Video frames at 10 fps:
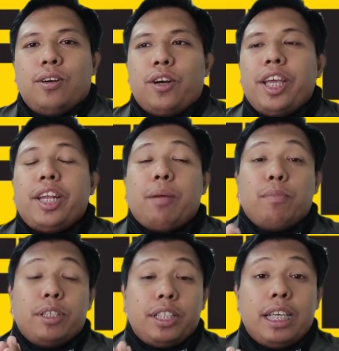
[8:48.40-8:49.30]
Okay,
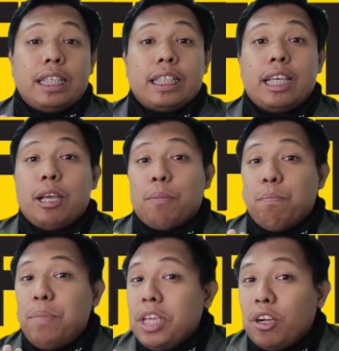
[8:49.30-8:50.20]
number
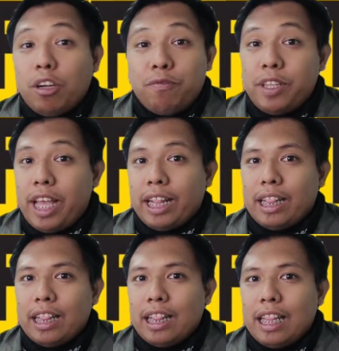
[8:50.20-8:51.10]
6. Be confident
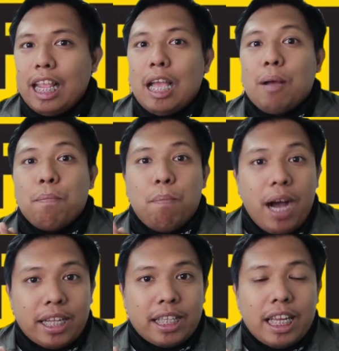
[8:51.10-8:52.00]

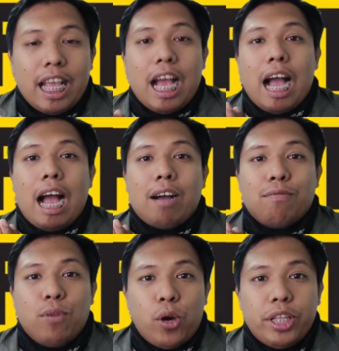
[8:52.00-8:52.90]
but
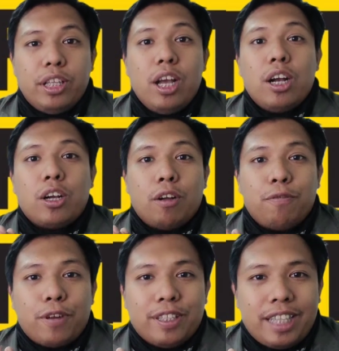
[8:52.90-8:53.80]
avoid
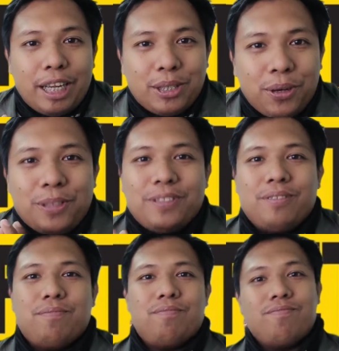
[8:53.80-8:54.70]
confrontation.
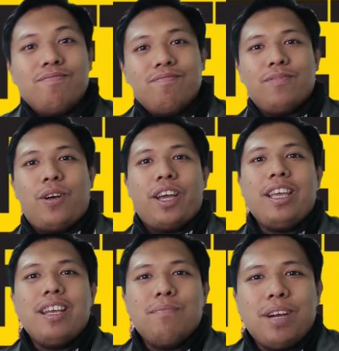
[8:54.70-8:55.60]
Okay?
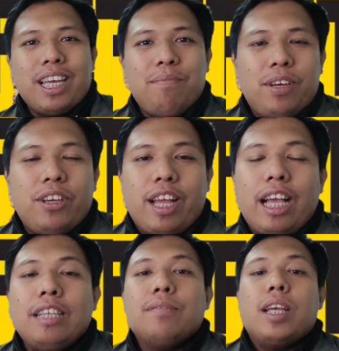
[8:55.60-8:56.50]
Magkaiba yun ha
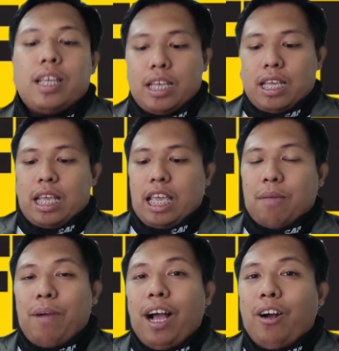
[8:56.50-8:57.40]

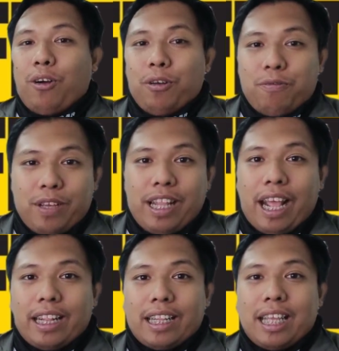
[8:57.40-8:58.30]
iba ang
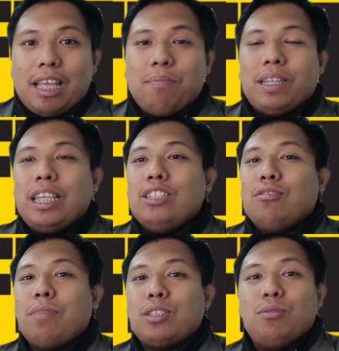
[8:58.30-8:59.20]
confident, iba din
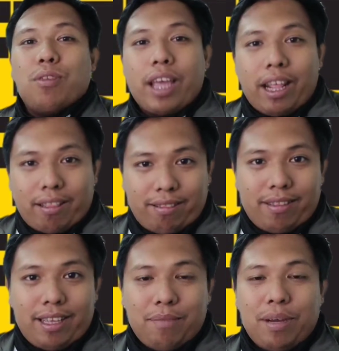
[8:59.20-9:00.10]
yung masungit,
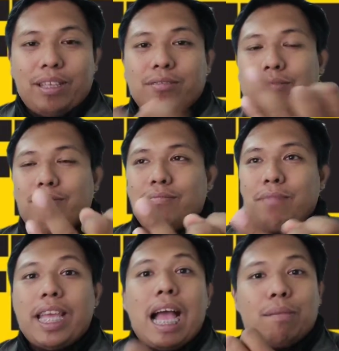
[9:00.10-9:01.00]
iba yung
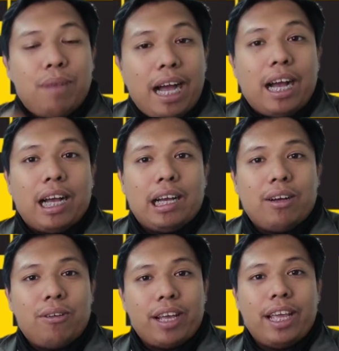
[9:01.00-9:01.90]
mayabang.
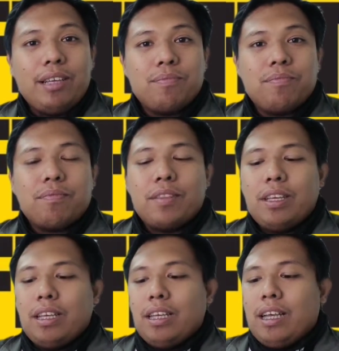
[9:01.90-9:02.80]
Okay?
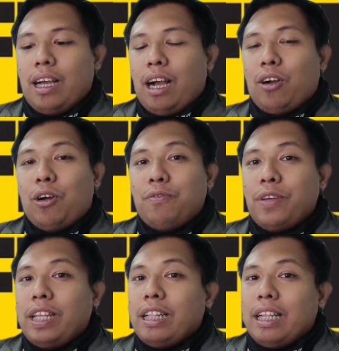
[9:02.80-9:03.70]
Ang
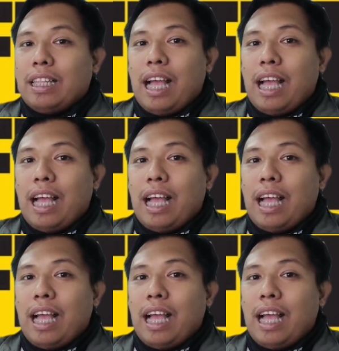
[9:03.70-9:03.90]
confident na